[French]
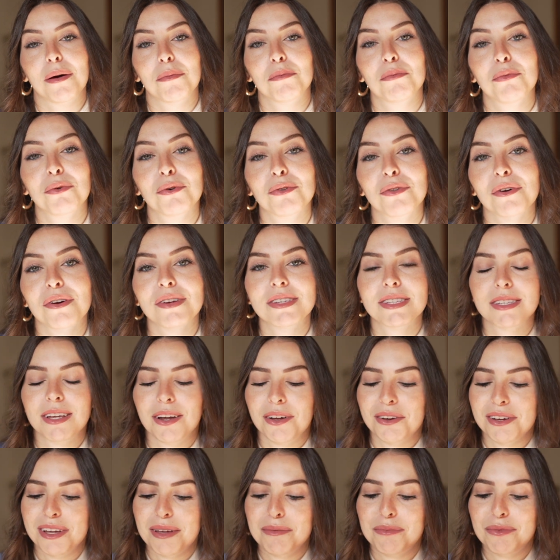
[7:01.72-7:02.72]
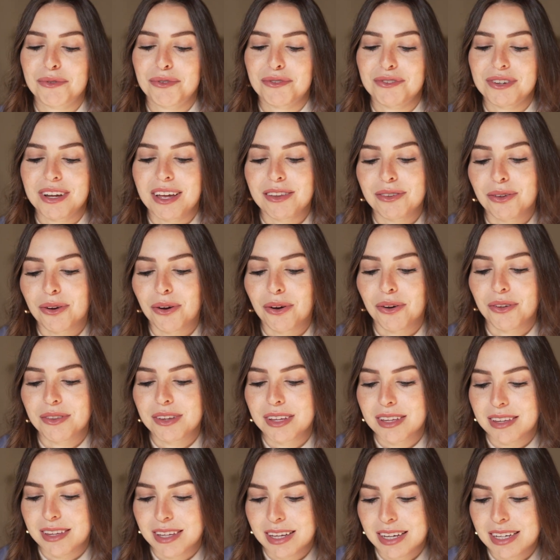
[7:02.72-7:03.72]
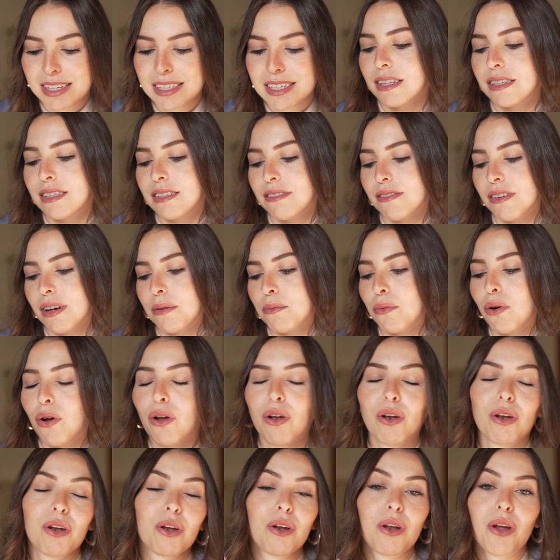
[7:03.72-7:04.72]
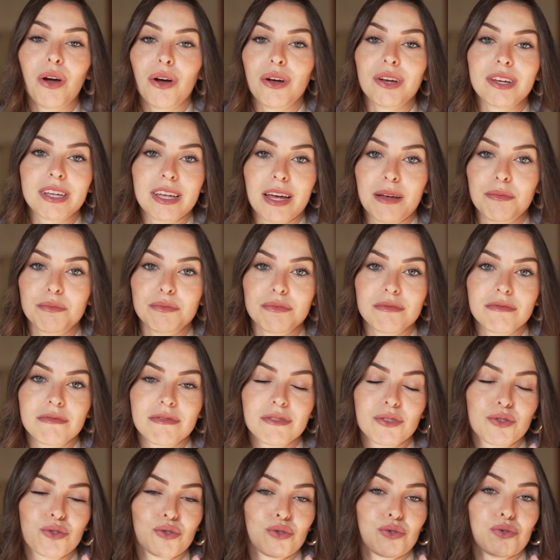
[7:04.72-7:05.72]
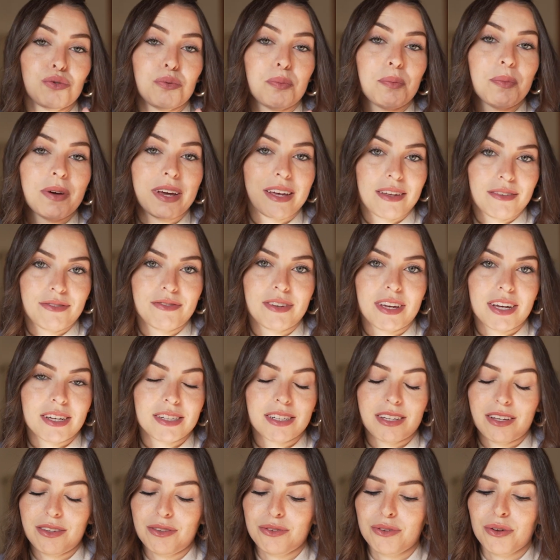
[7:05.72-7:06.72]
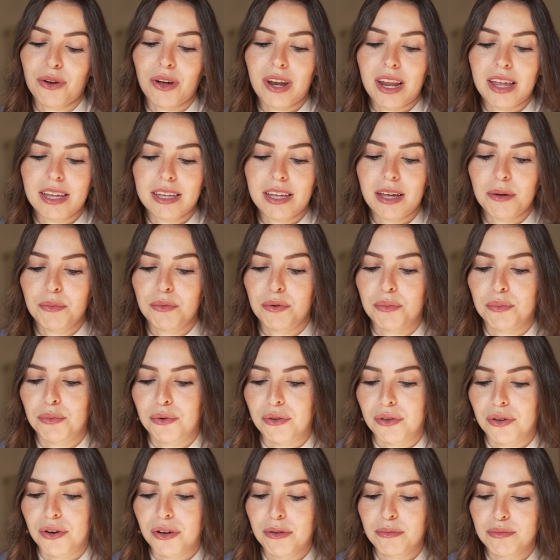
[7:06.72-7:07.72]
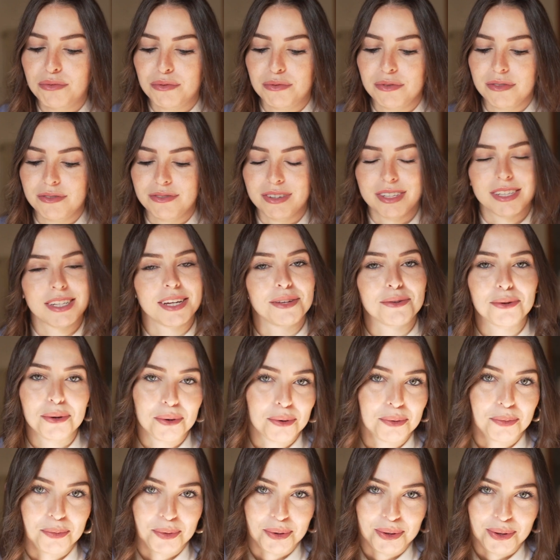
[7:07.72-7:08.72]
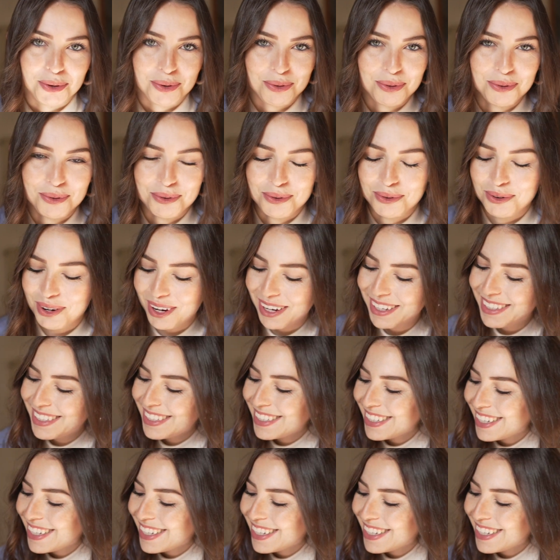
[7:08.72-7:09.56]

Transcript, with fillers: gamme Monoï, c'est leur gamme que j'adore en été. Ça c'est vraiment leur gamme que je préfère. J'adore la gamme au Monoï, puis enfin j'adore le Monoï tout court.